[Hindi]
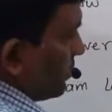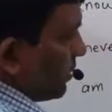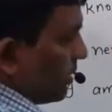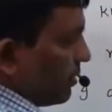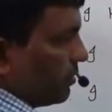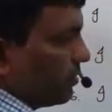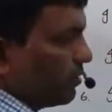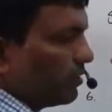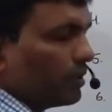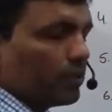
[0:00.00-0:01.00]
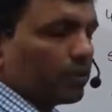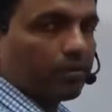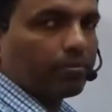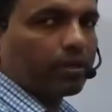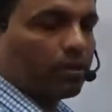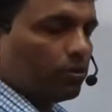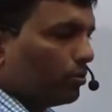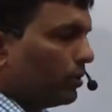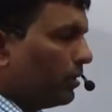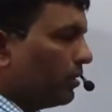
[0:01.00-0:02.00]
है ये यहाँ पे
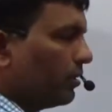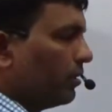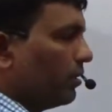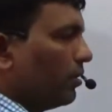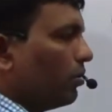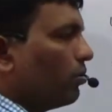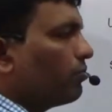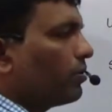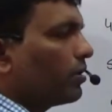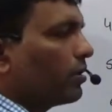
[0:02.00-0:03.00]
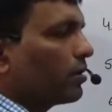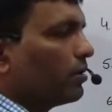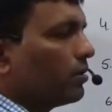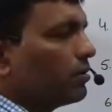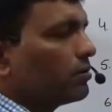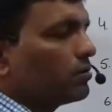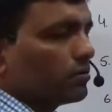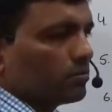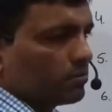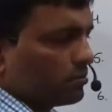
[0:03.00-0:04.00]
अधूरी है ऑफर अकर्ड
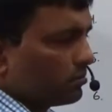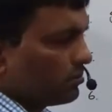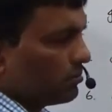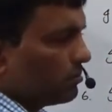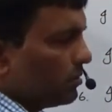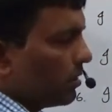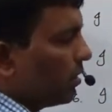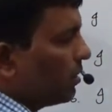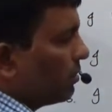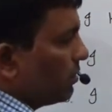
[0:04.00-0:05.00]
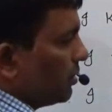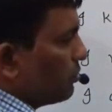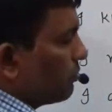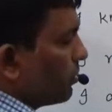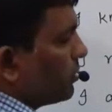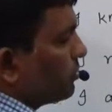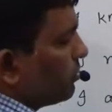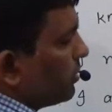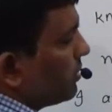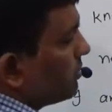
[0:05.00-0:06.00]
यहाँ ये जो फ्रेज
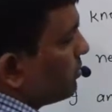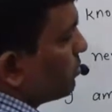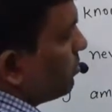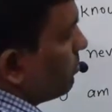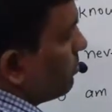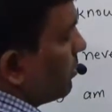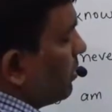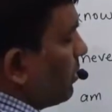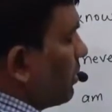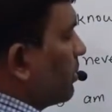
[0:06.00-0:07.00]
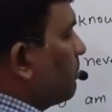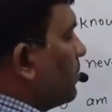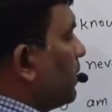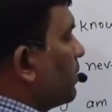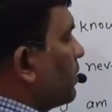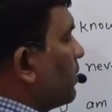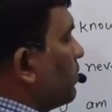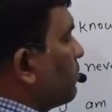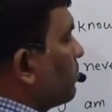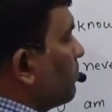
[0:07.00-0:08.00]
होती है जब इसको हम कंप्लीट करेंगे
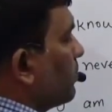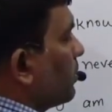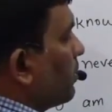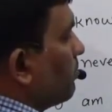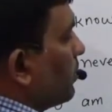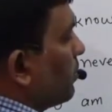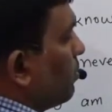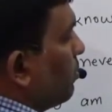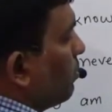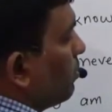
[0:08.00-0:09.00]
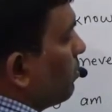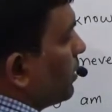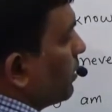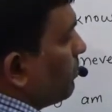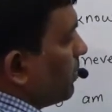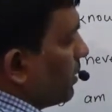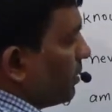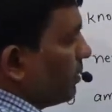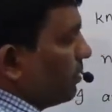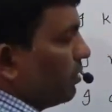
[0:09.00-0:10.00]
तो हमें यहाँ पे ऑन और लिखना
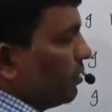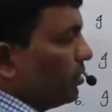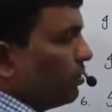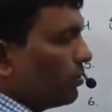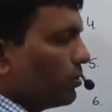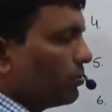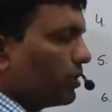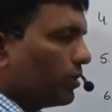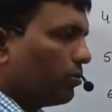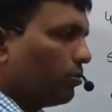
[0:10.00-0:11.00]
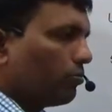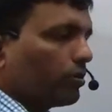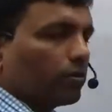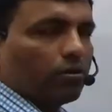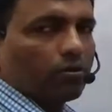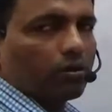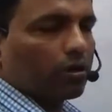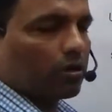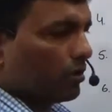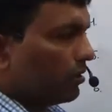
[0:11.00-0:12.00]
पड़ेगा और ये हो जाएगी ऑफर ऑन
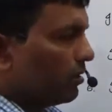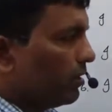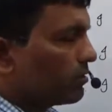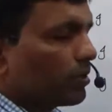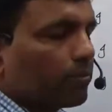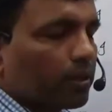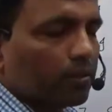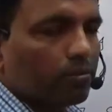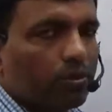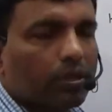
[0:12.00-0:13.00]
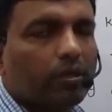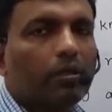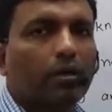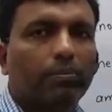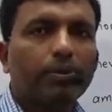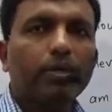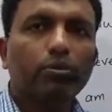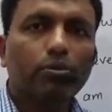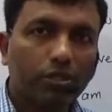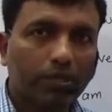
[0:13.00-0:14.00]
अकर्ड इसका मतलब होता है अपनी
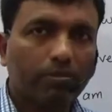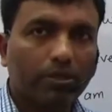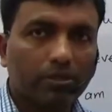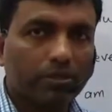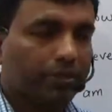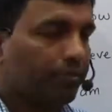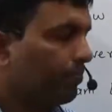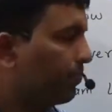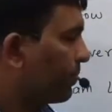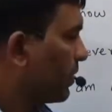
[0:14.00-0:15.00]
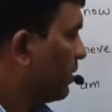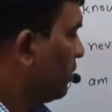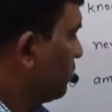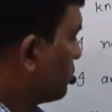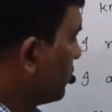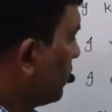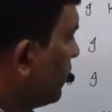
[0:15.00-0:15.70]
खुद की मर्ज़ी से तो सी हैड